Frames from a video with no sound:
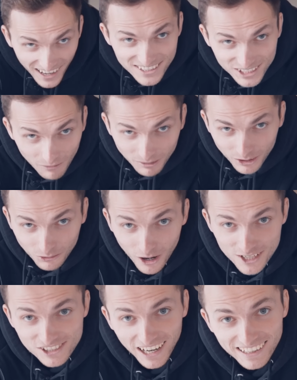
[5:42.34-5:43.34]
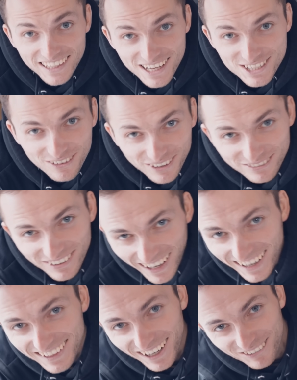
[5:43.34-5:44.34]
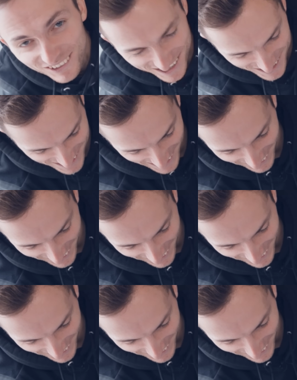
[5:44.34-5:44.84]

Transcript: Ich glaube, der Durchgang hier ist auf jeden Fall eine der coolsten